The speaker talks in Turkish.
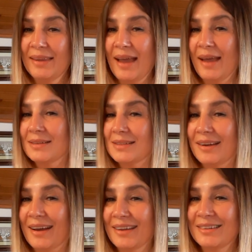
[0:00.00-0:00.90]
Yani
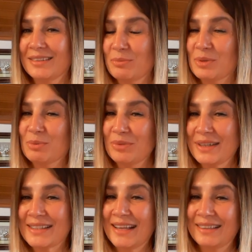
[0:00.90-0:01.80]
sen hayırdır biz
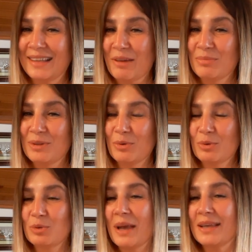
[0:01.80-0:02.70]
bunları zaten
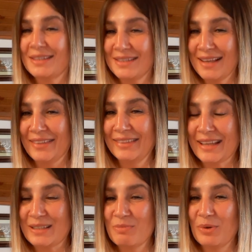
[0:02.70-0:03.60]
biliyoruz ben size
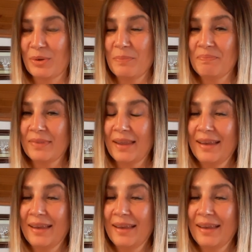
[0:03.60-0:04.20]
anlatmıyorum.